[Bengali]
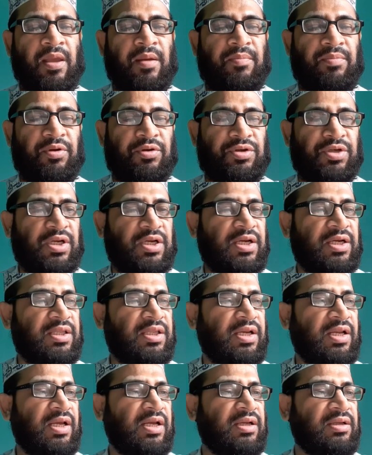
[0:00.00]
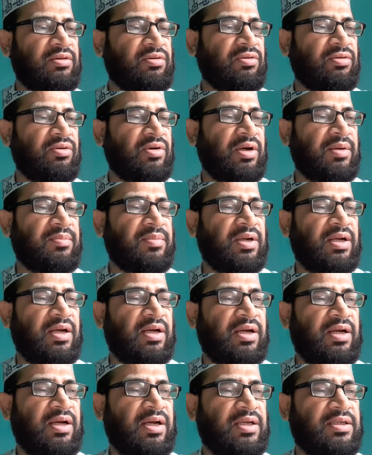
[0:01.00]
প্রিয় শিক্ষার্থীরা তো আমরা
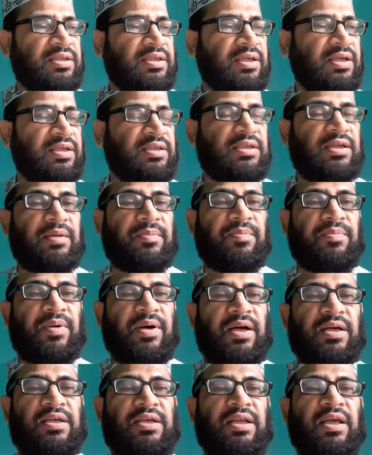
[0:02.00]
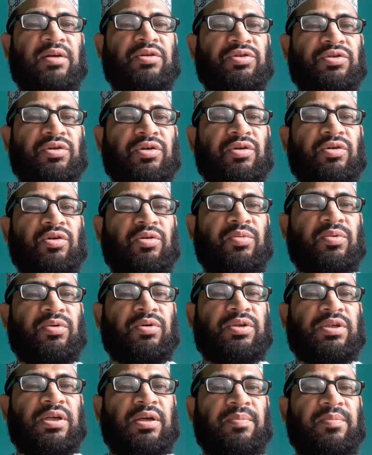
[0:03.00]
আজকে যে পাঠ নিয়ে আলোচনা করব
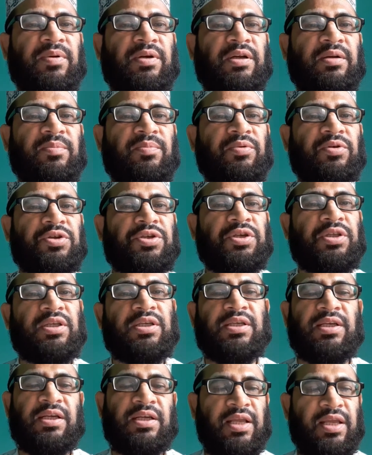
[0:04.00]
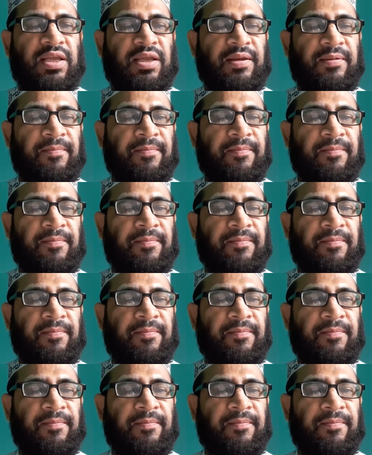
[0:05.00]
সেই পাঠের পরিচিতি জেনে নেই